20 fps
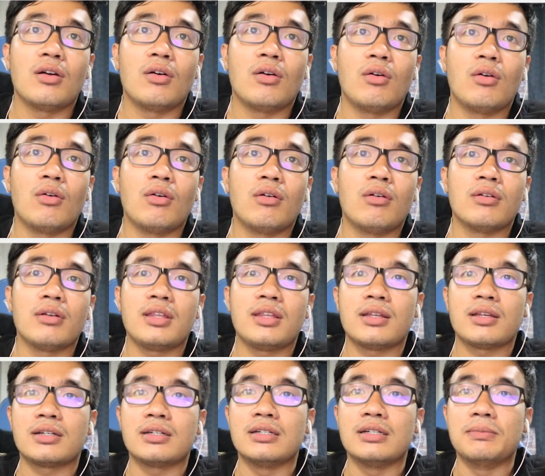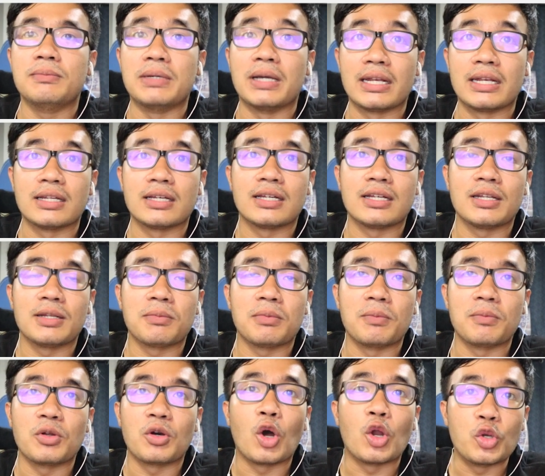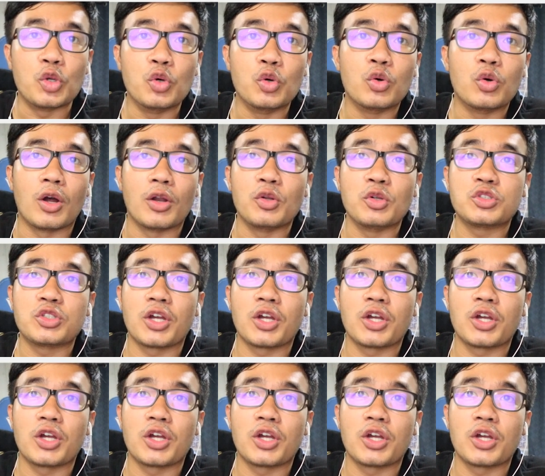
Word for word: โอ้นี่คือเหมือนนะผมขอดูขอดู